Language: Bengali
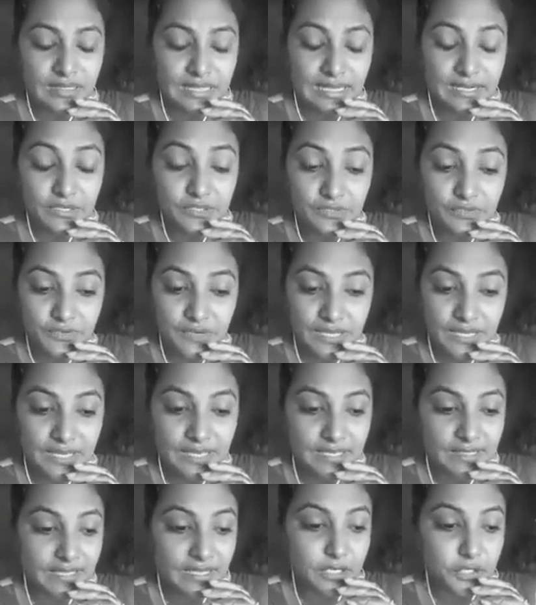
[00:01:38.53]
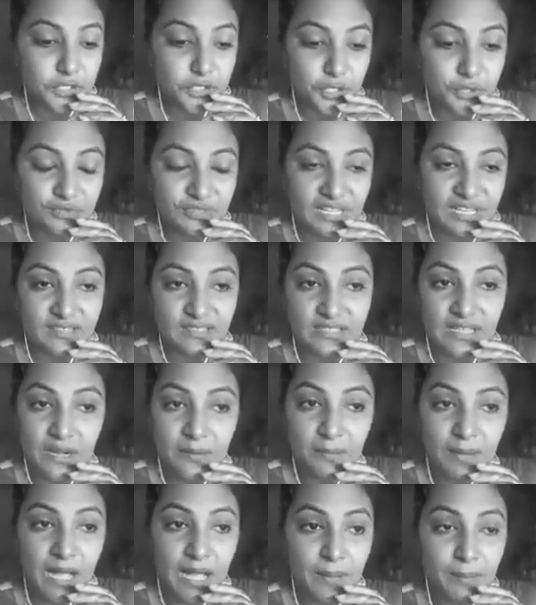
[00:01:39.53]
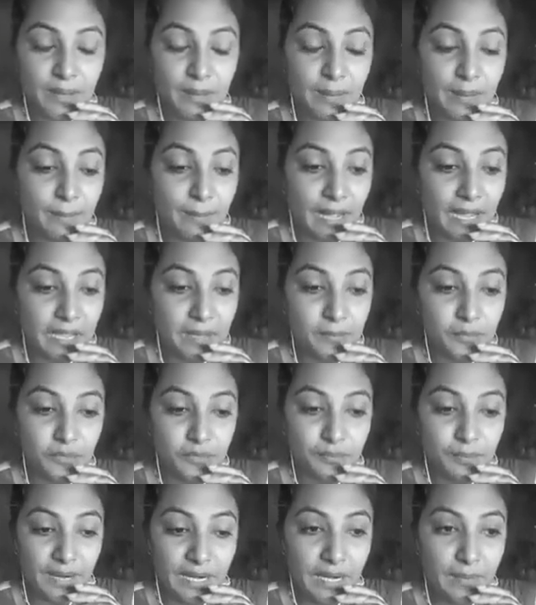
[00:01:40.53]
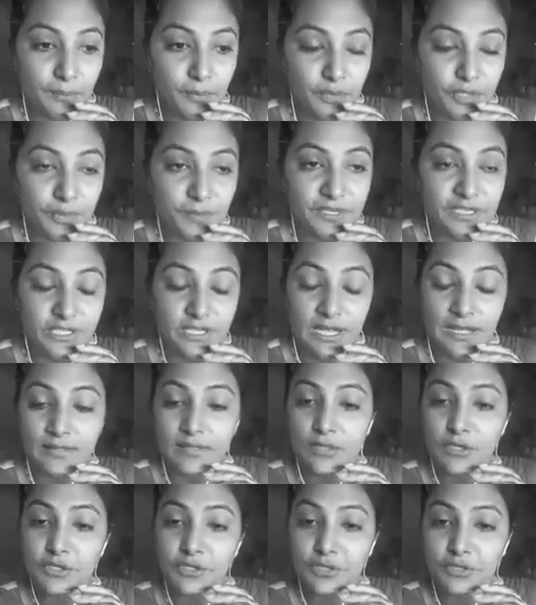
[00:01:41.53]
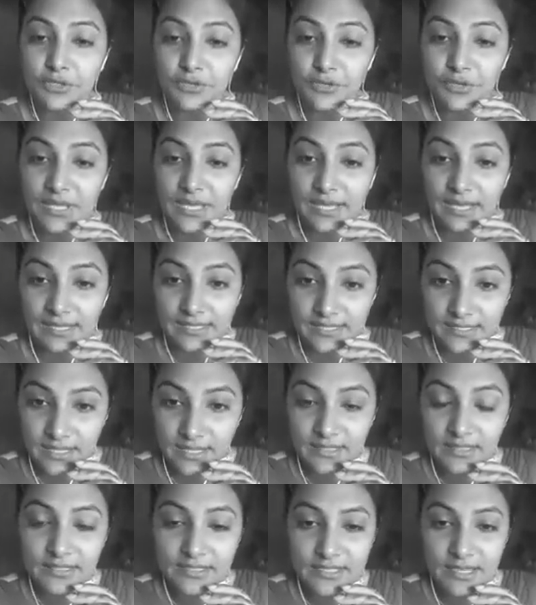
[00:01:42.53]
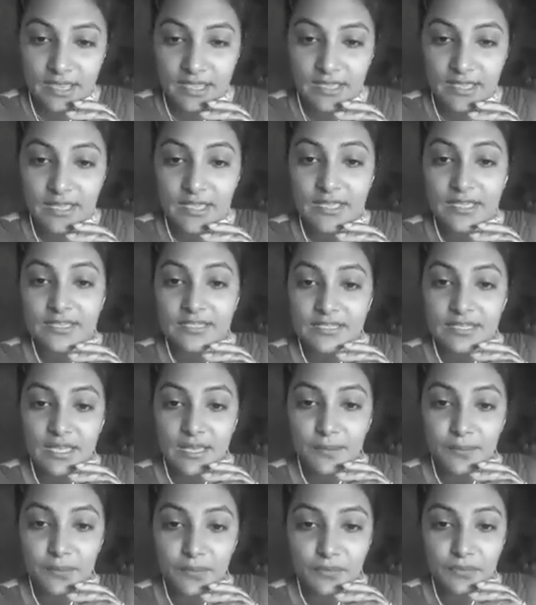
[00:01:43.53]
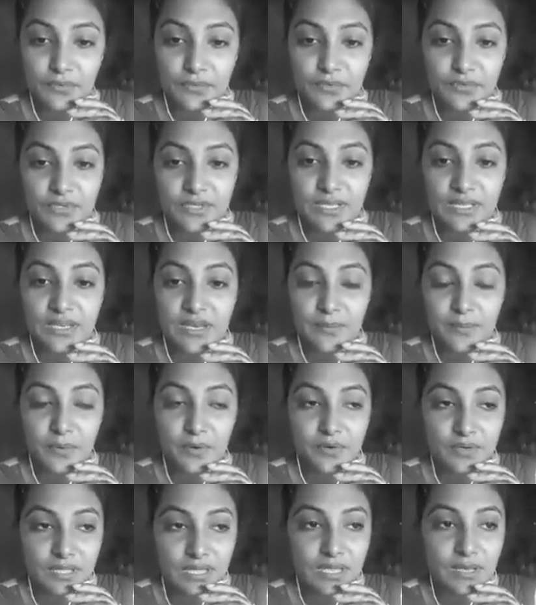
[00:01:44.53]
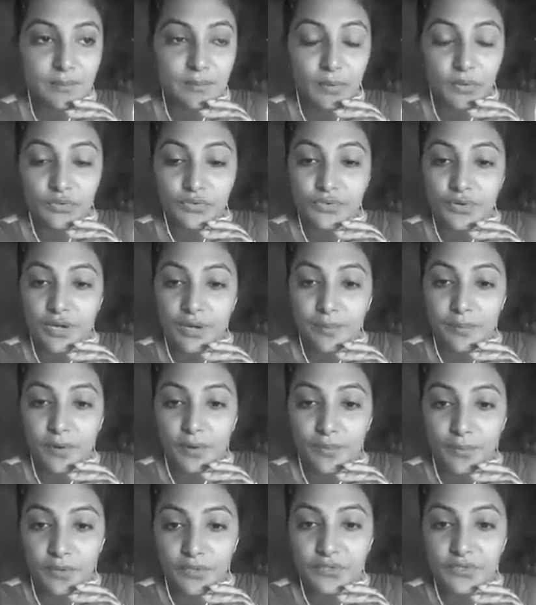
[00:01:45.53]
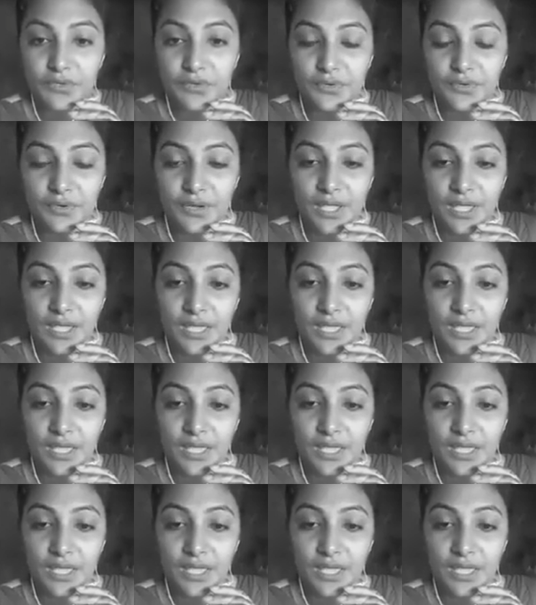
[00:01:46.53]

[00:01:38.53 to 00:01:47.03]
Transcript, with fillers: তার স্ত্রী তার সন্তান তার মা বাবা ভাই বোন পাড়া প্রতিবেশী আত্মীয় স্বজন নিয়ে কাছে থাকতে চায় সেই পুরুষ দিনের পর দিন বছরের পর বছর